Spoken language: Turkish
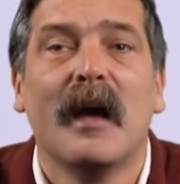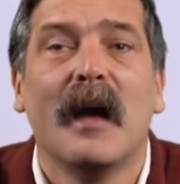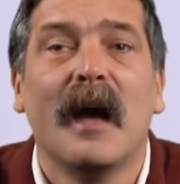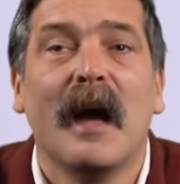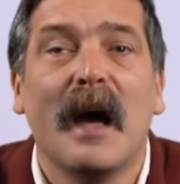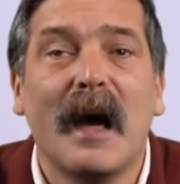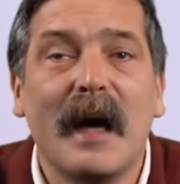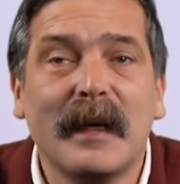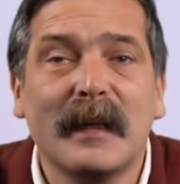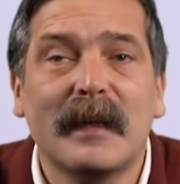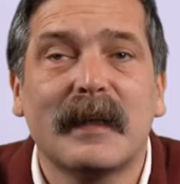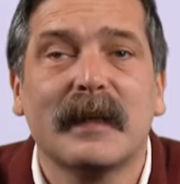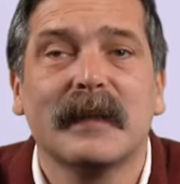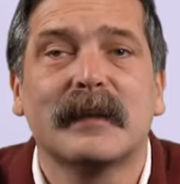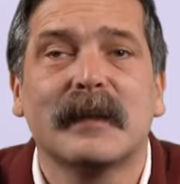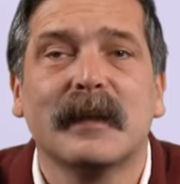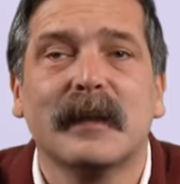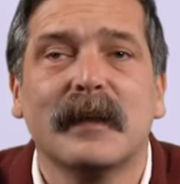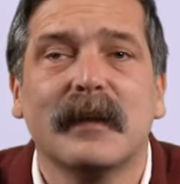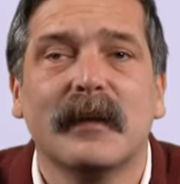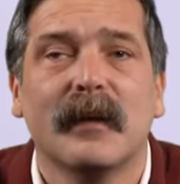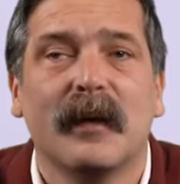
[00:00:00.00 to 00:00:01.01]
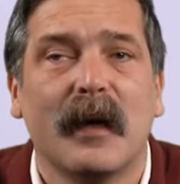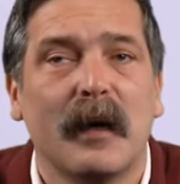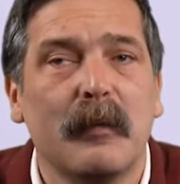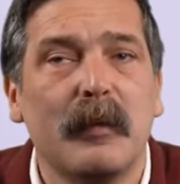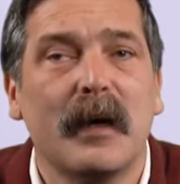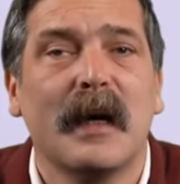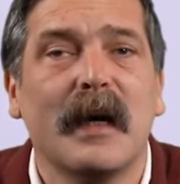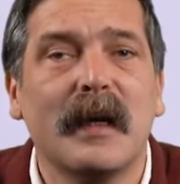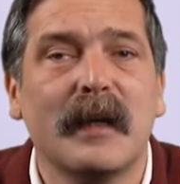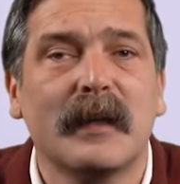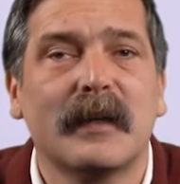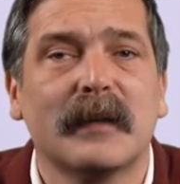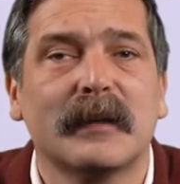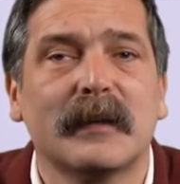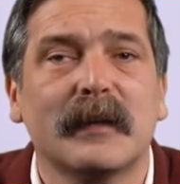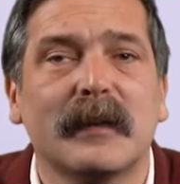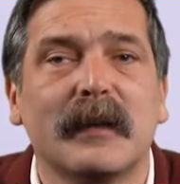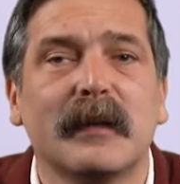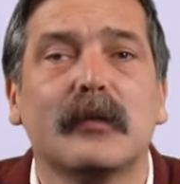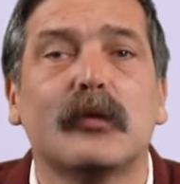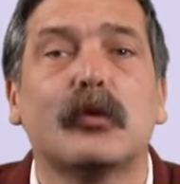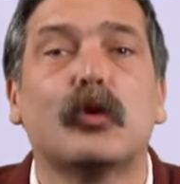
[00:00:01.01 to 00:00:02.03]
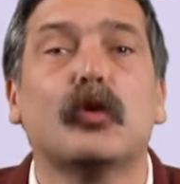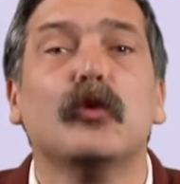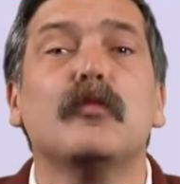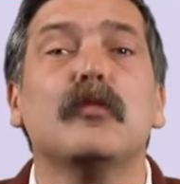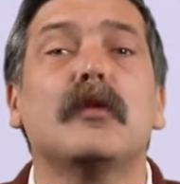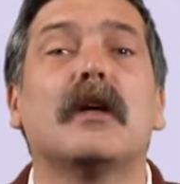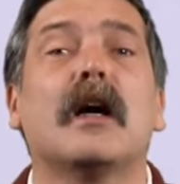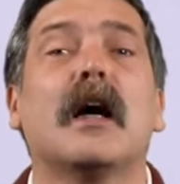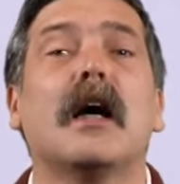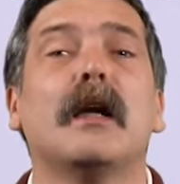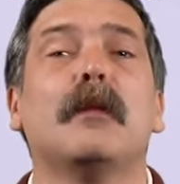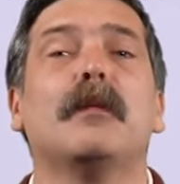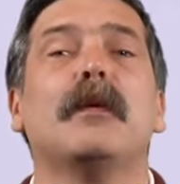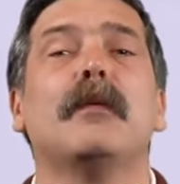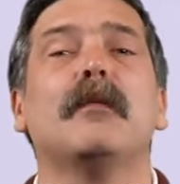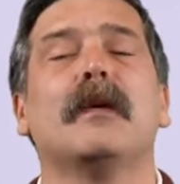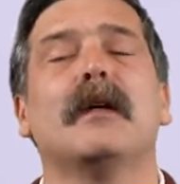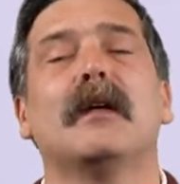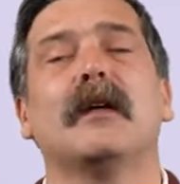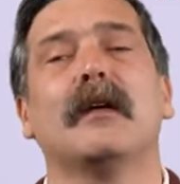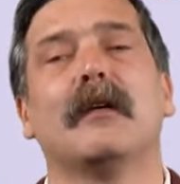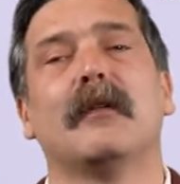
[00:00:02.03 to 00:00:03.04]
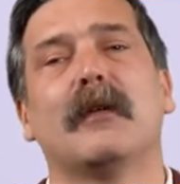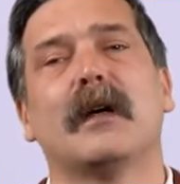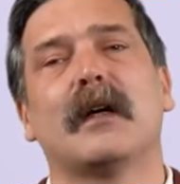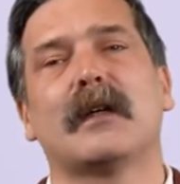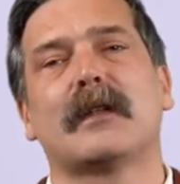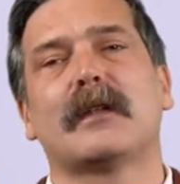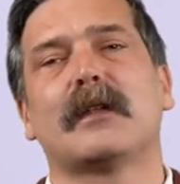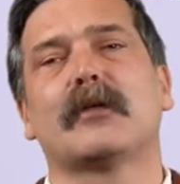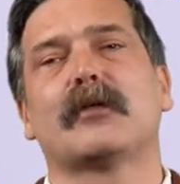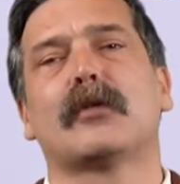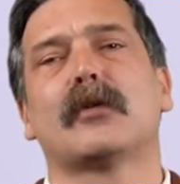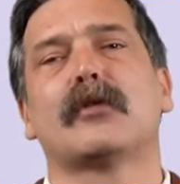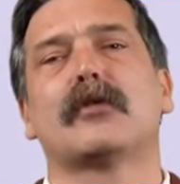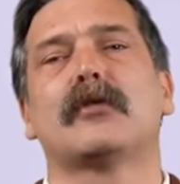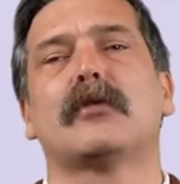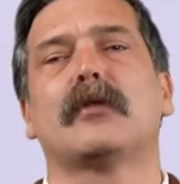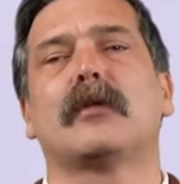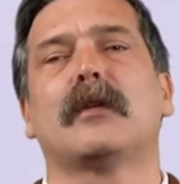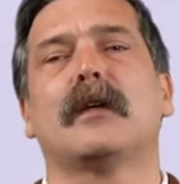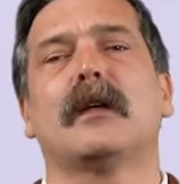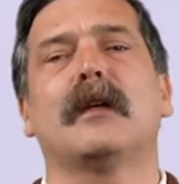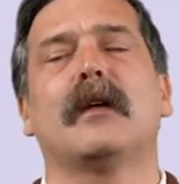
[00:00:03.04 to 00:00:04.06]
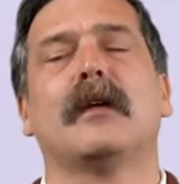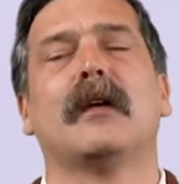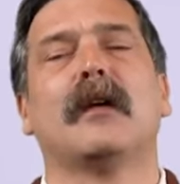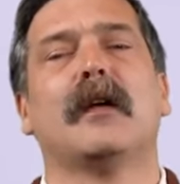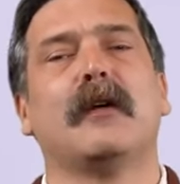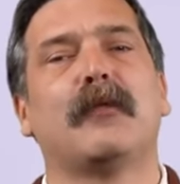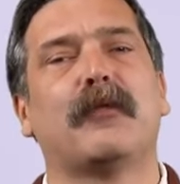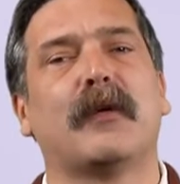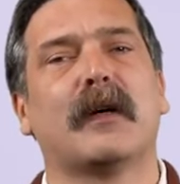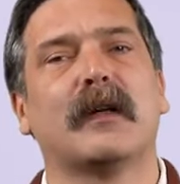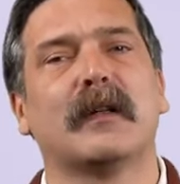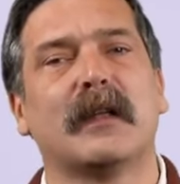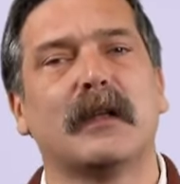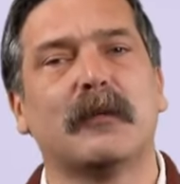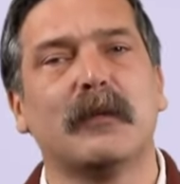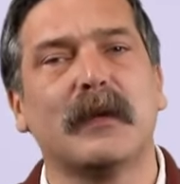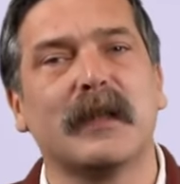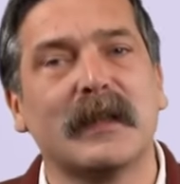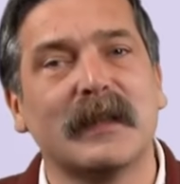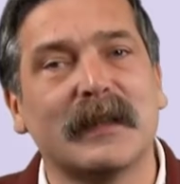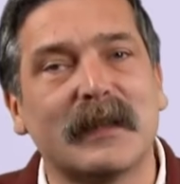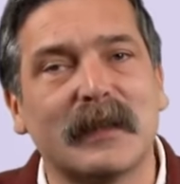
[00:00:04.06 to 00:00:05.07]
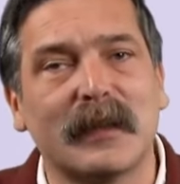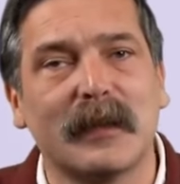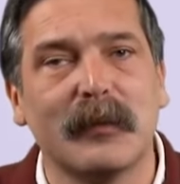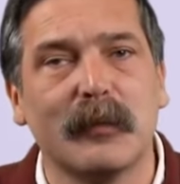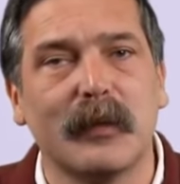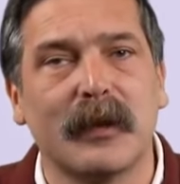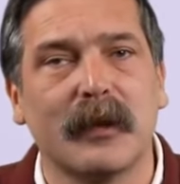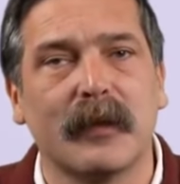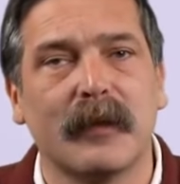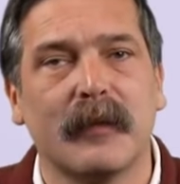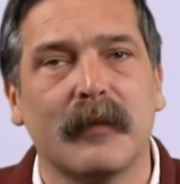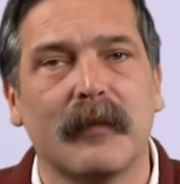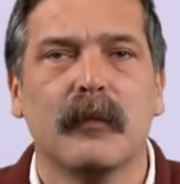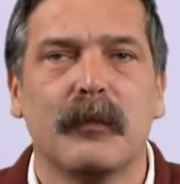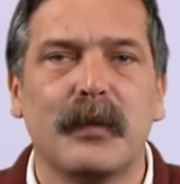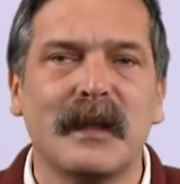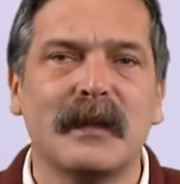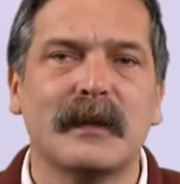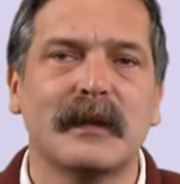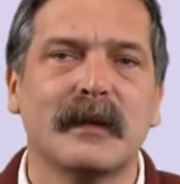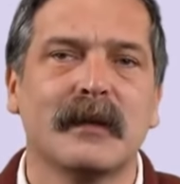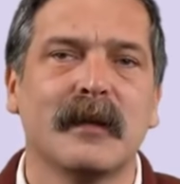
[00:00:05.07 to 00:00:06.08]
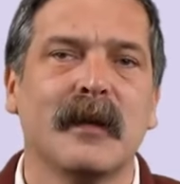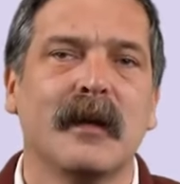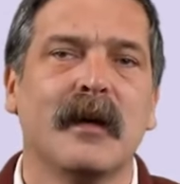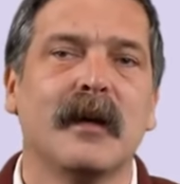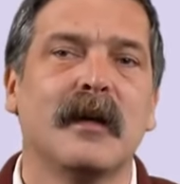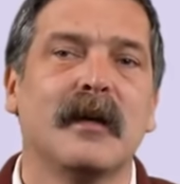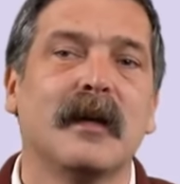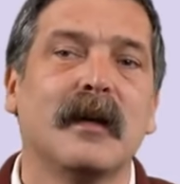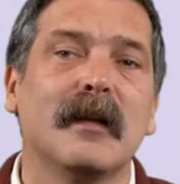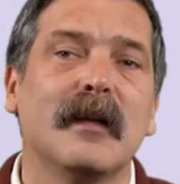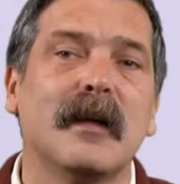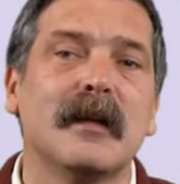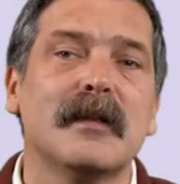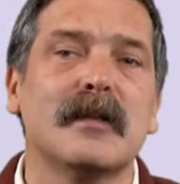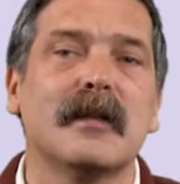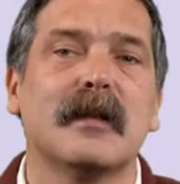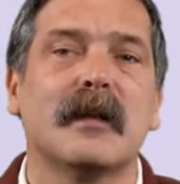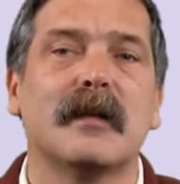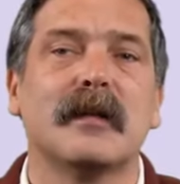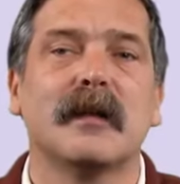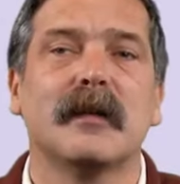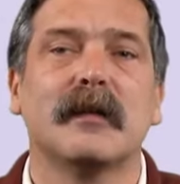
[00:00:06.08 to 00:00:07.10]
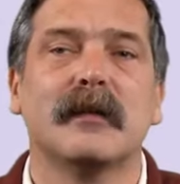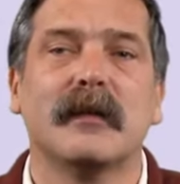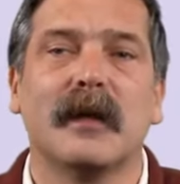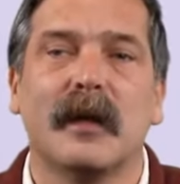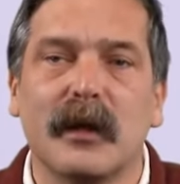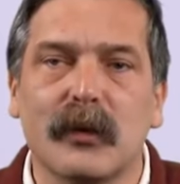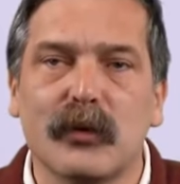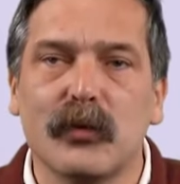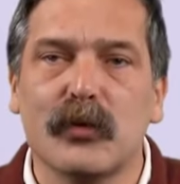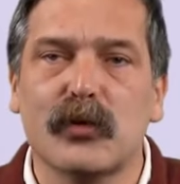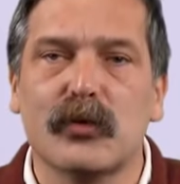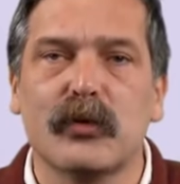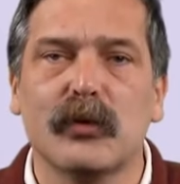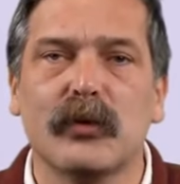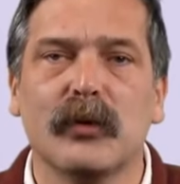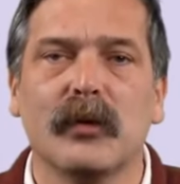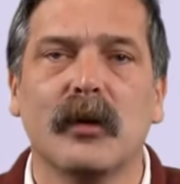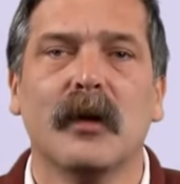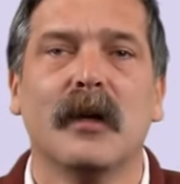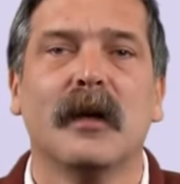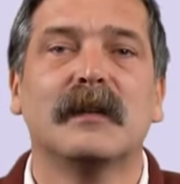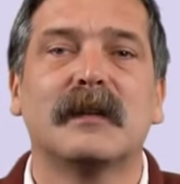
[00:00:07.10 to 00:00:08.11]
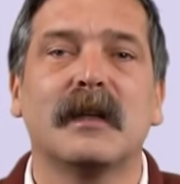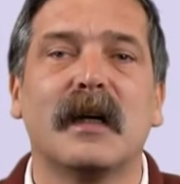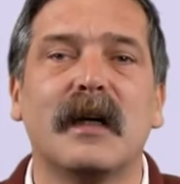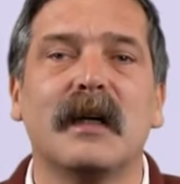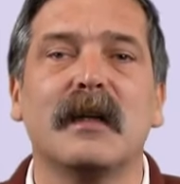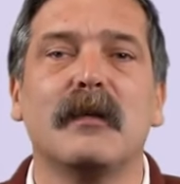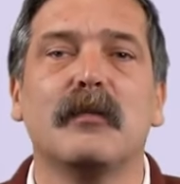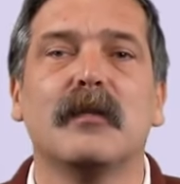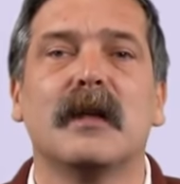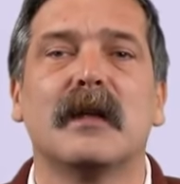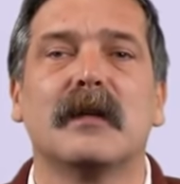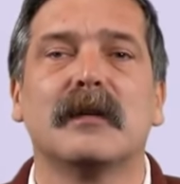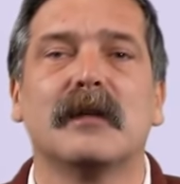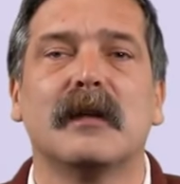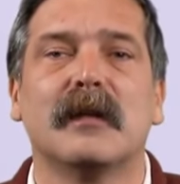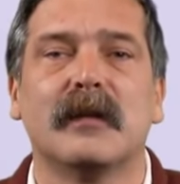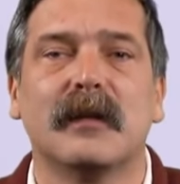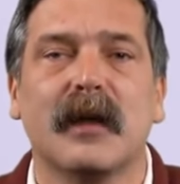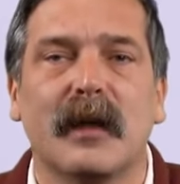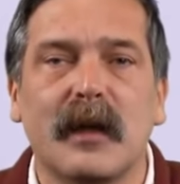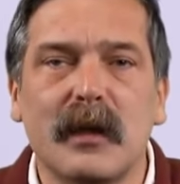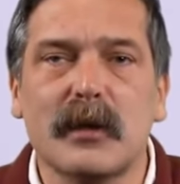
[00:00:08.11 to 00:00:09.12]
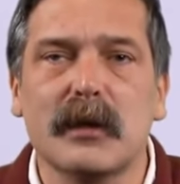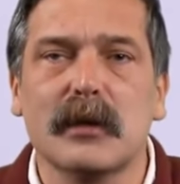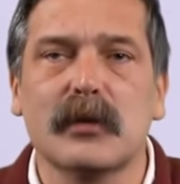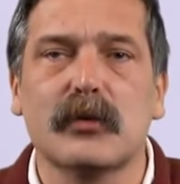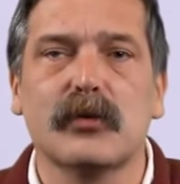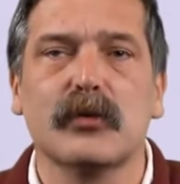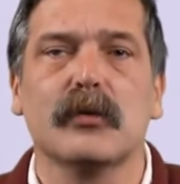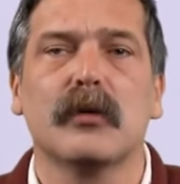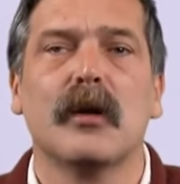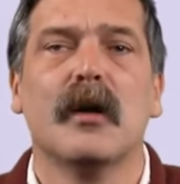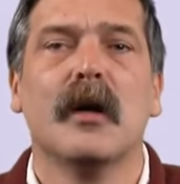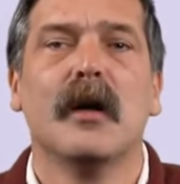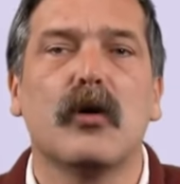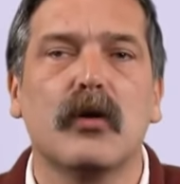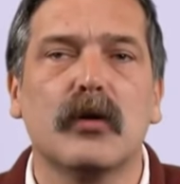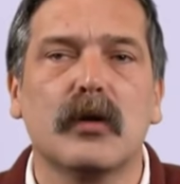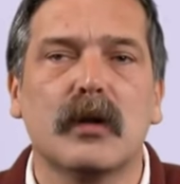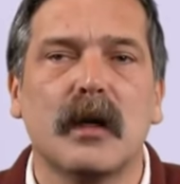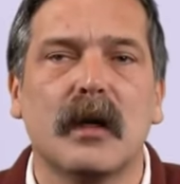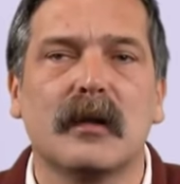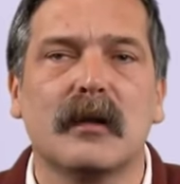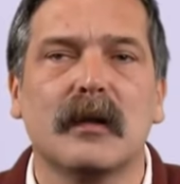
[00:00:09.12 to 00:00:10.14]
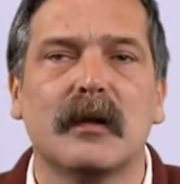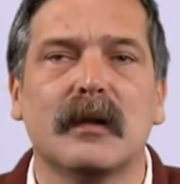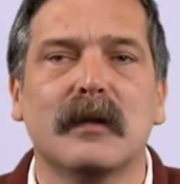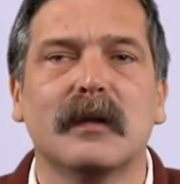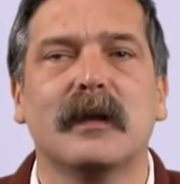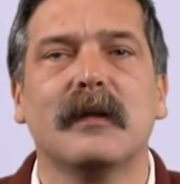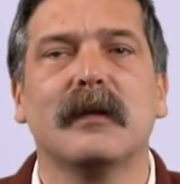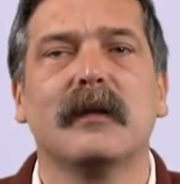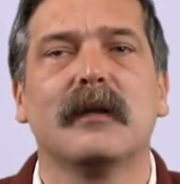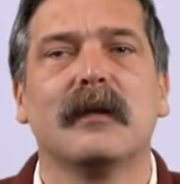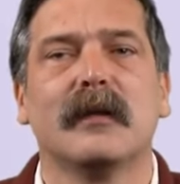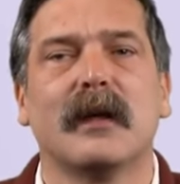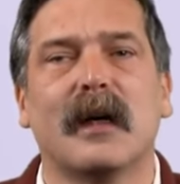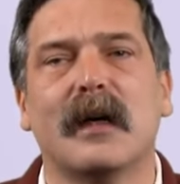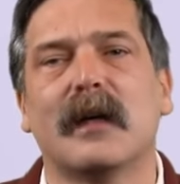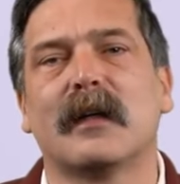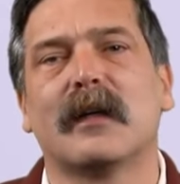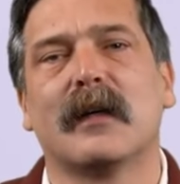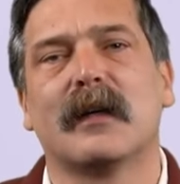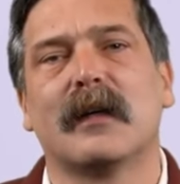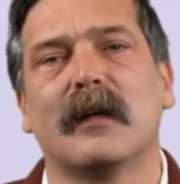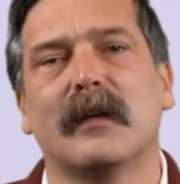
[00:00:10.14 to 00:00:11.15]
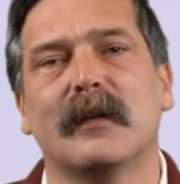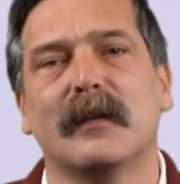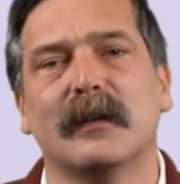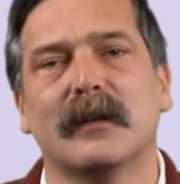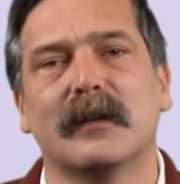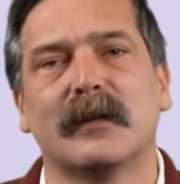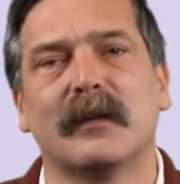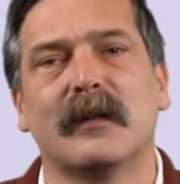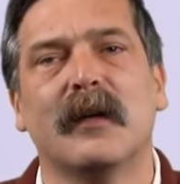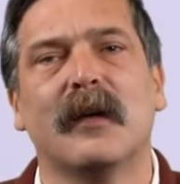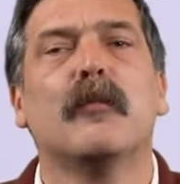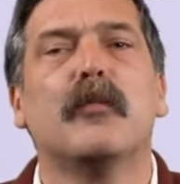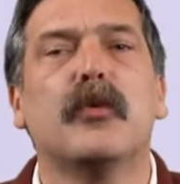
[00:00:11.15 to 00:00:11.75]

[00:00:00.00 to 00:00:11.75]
herkese ama herkese tüm kalbimle ve açık sözlükte ifade etmek isterim ki biz yalancılardan daha güçlü, zalimlerden daha cesur, korkaklardan daha kararlıyız.